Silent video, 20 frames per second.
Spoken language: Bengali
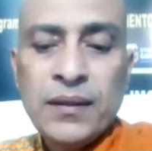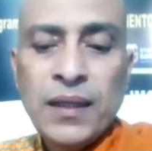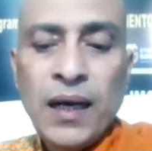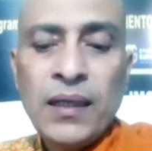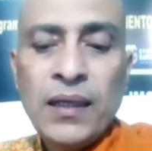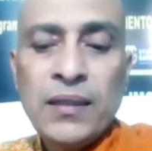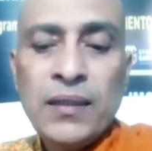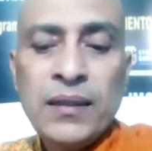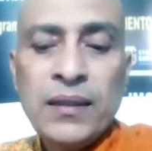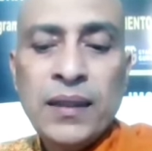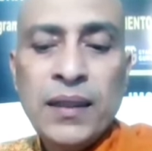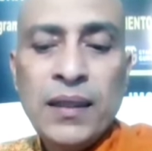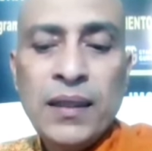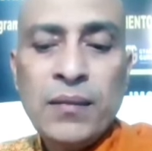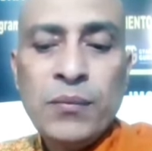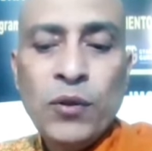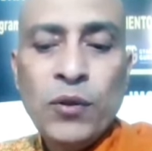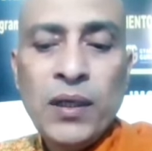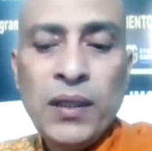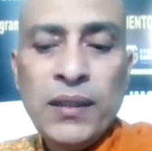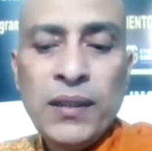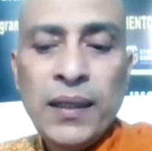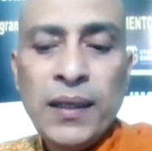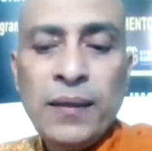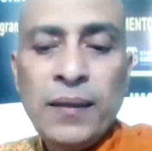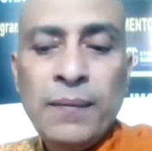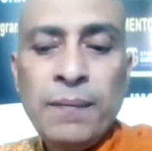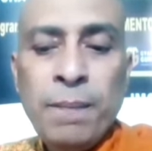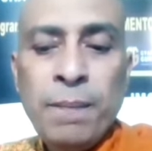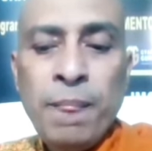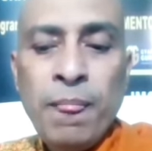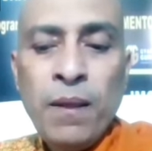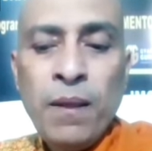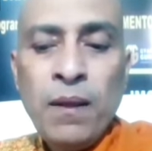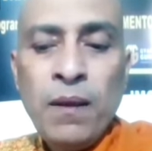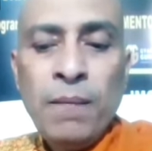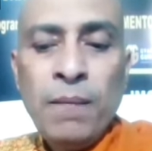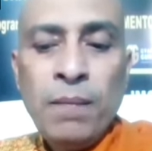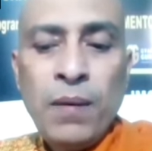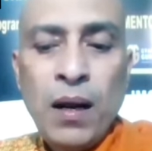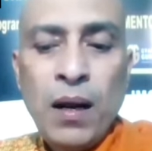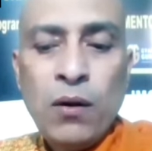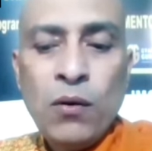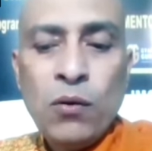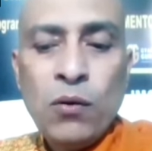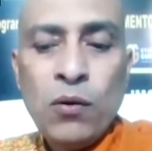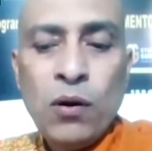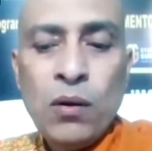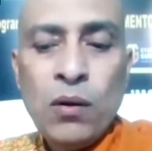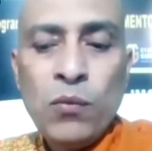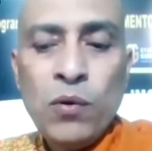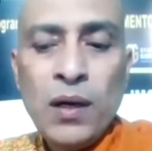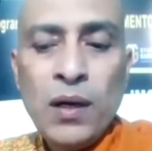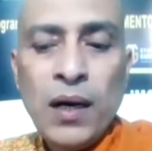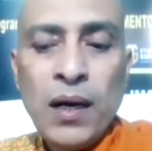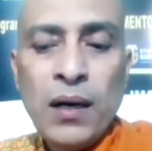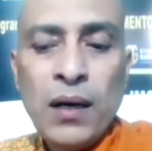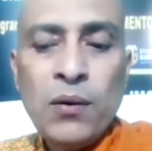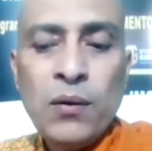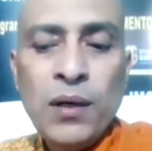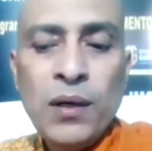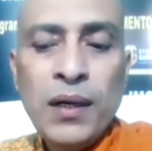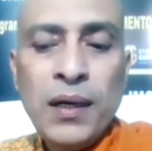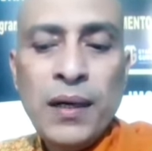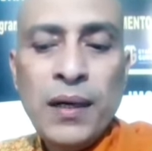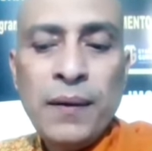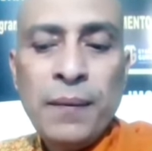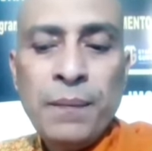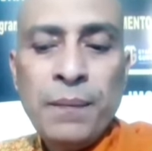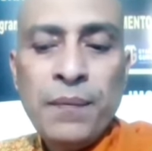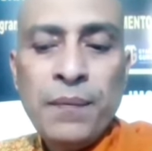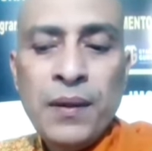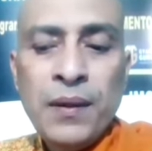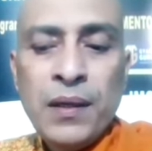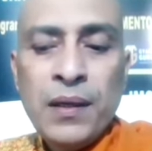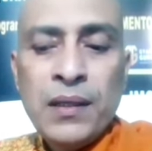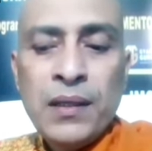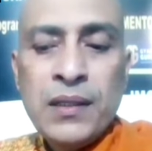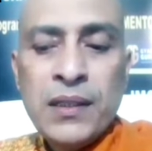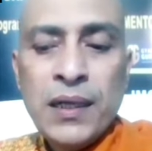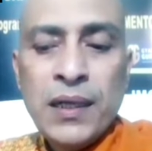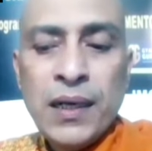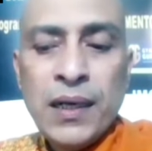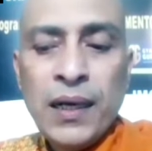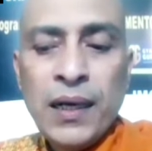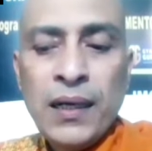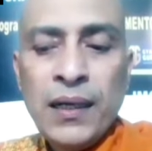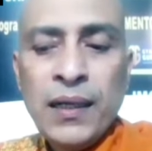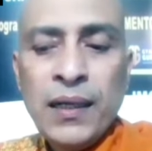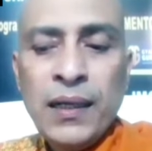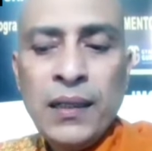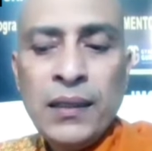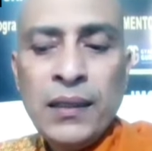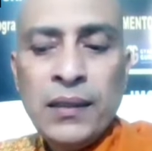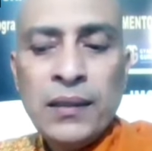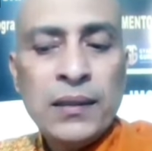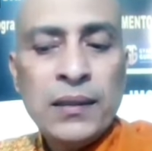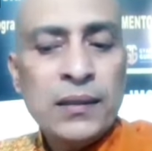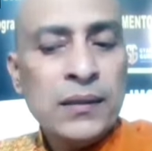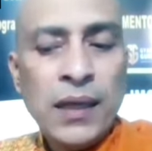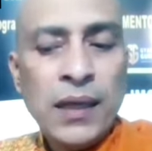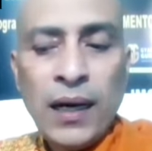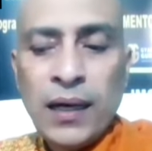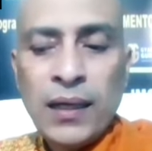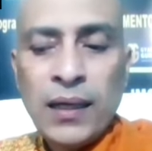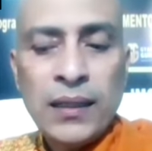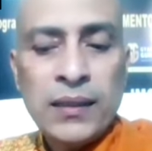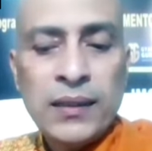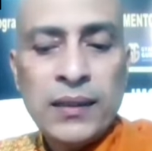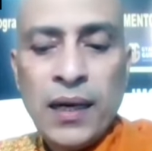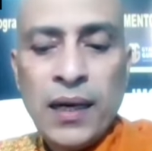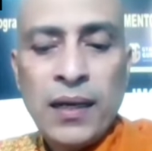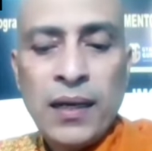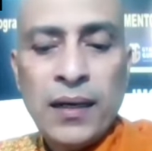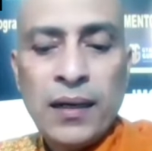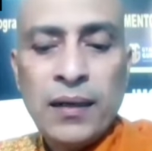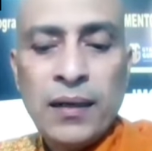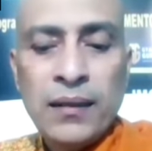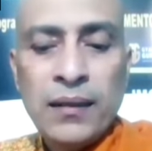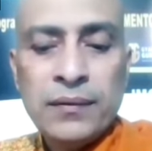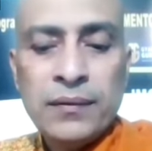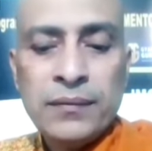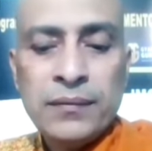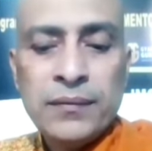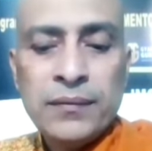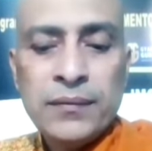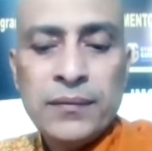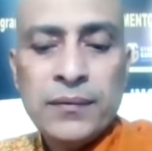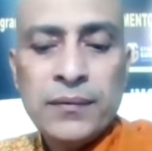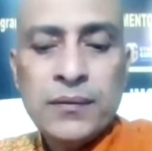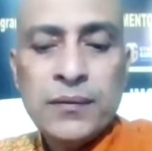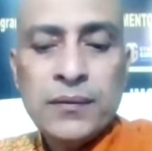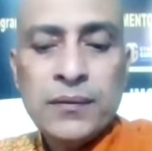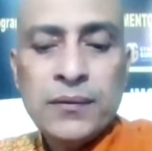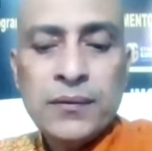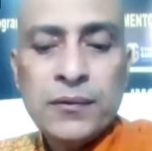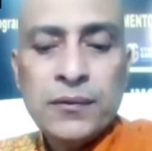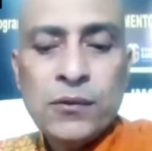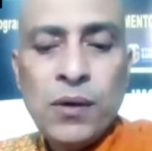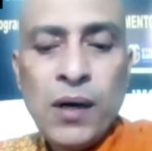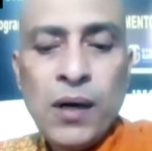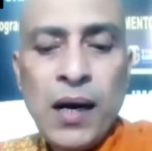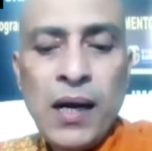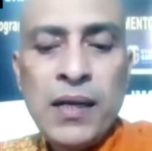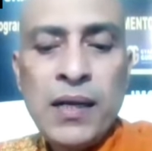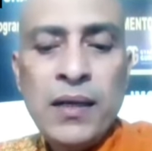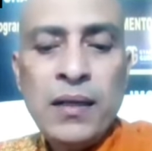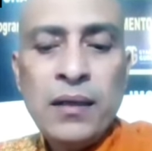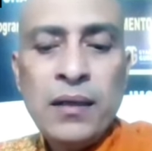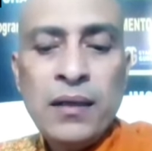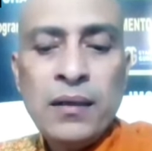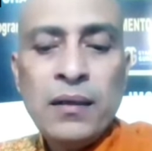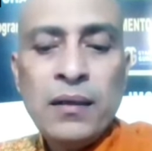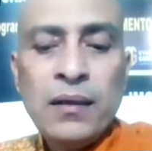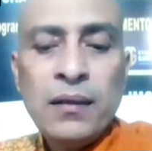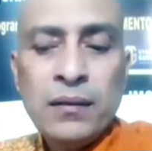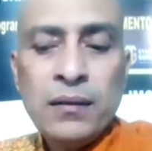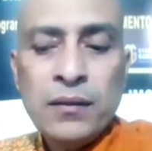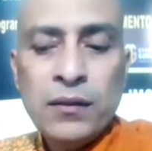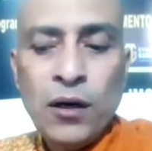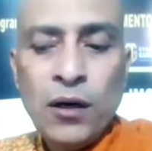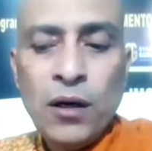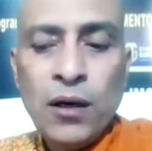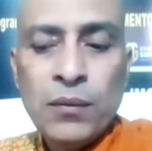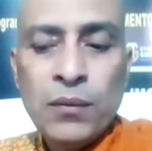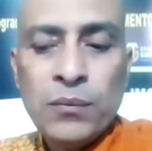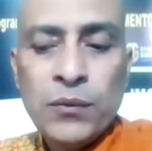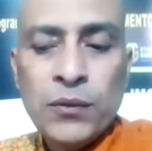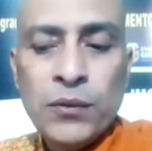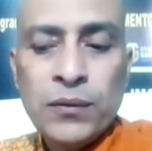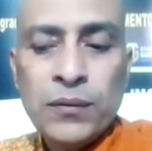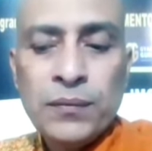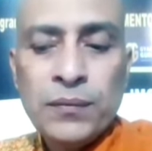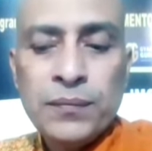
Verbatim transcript: তাই তিনি বলিতেন প্রাণকর্ম না করিলে সেখানে থাকা যায় না উহাই ধর্ম